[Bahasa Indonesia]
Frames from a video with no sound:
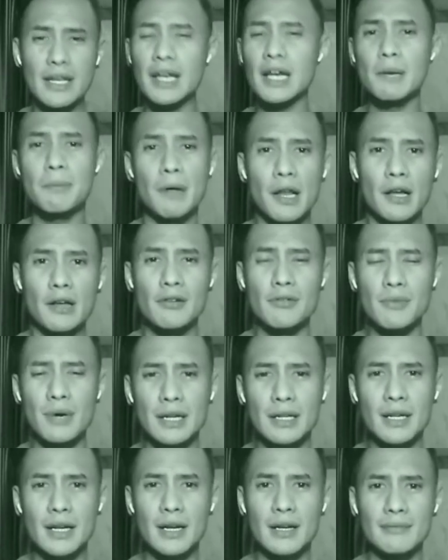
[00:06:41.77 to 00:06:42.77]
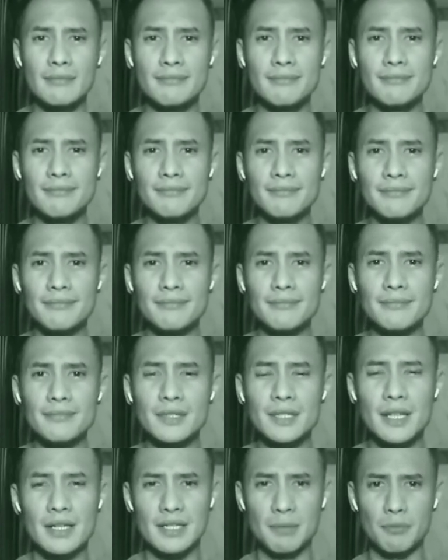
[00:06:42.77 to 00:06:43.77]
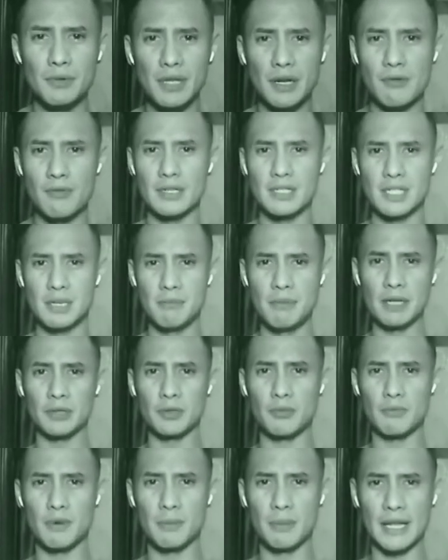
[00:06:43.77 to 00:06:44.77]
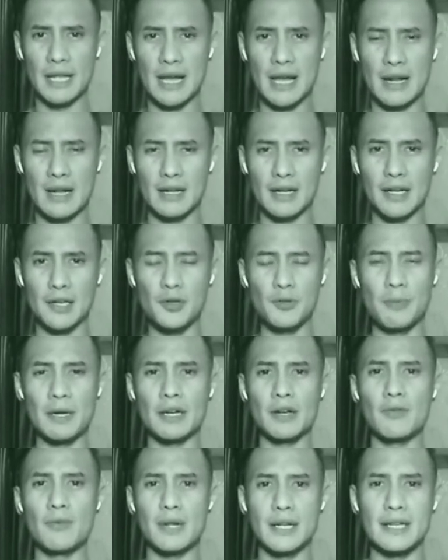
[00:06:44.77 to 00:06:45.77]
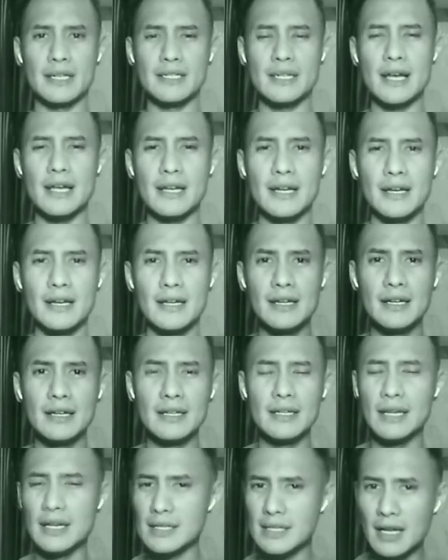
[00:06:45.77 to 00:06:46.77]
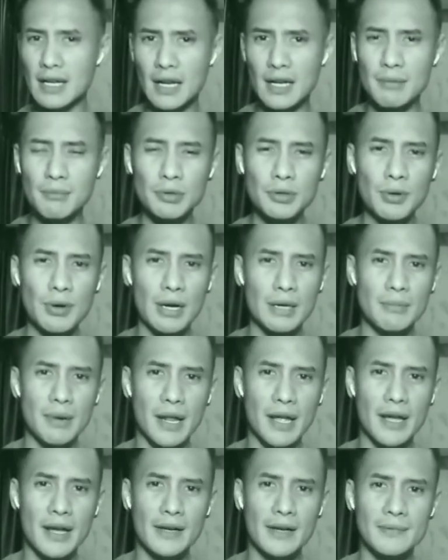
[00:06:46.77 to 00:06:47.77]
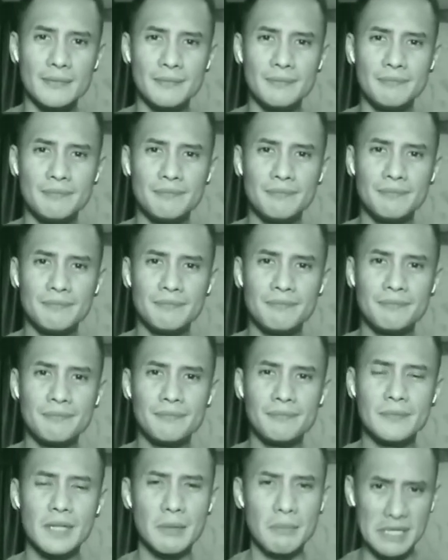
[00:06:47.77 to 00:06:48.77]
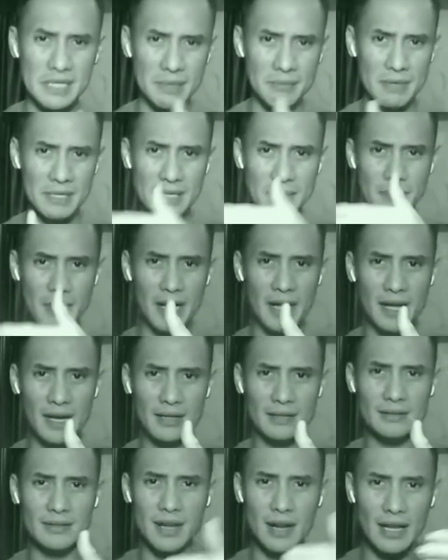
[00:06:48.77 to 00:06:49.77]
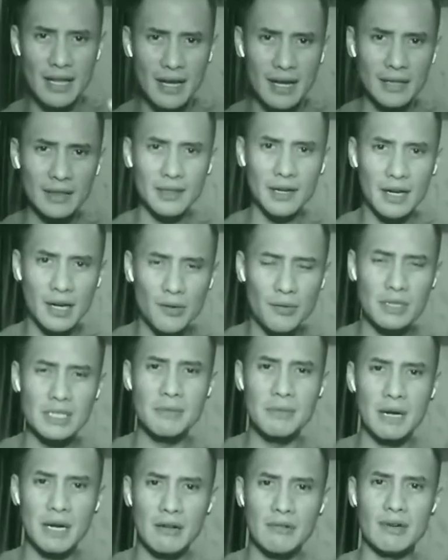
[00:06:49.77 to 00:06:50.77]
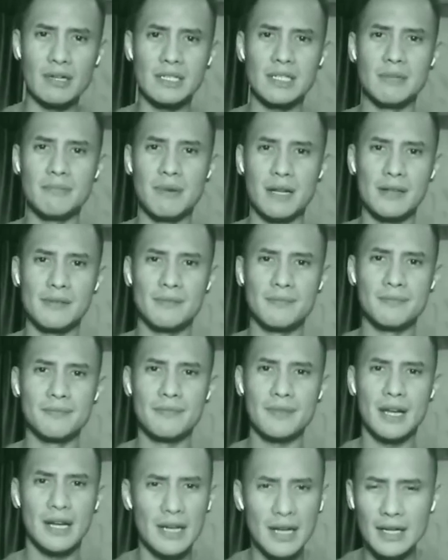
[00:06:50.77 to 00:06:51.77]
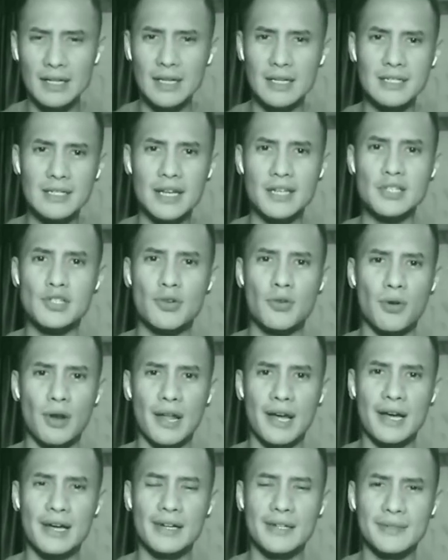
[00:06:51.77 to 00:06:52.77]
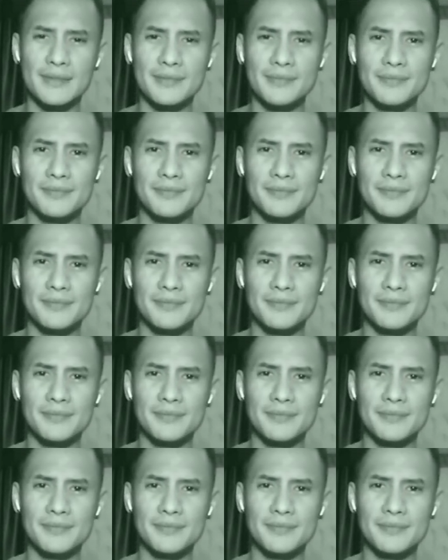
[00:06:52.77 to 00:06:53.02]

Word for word: Saya kepala keluarga, dan saya punya kewajiban untuk memelihara kehidupan keluarga saya dengan segala kebutuhan mereka. Dan masing-masing mereka terikat dengan kewajiban-kewajiban. Anak-anak saya sekolah.